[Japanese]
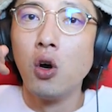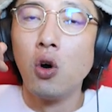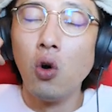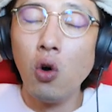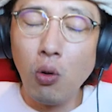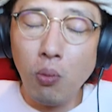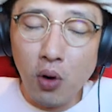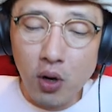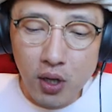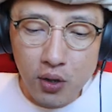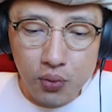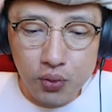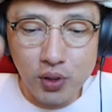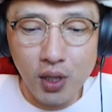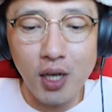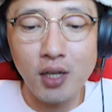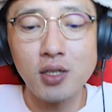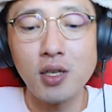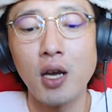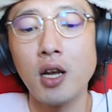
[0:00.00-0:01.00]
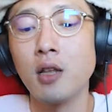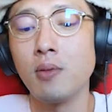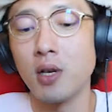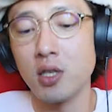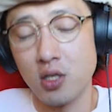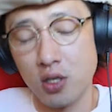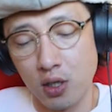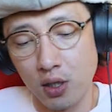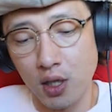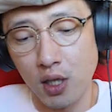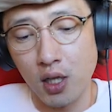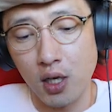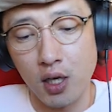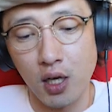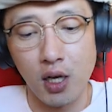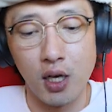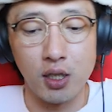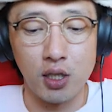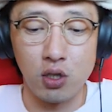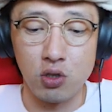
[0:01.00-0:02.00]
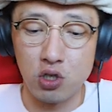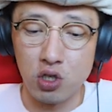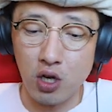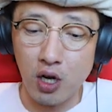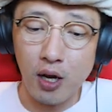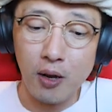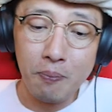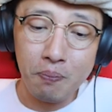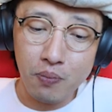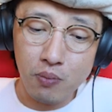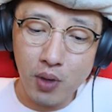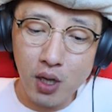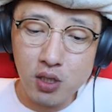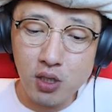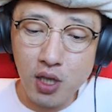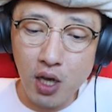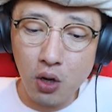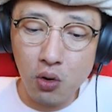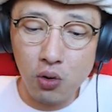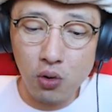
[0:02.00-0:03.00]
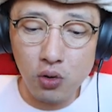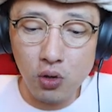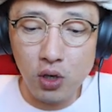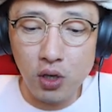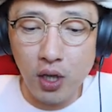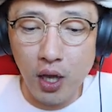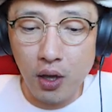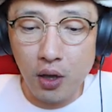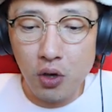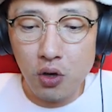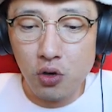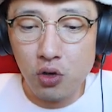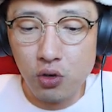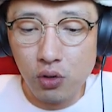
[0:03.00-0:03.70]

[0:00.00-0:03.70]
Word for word: 主にふたつあります。戦い方としてはまずねこのようにね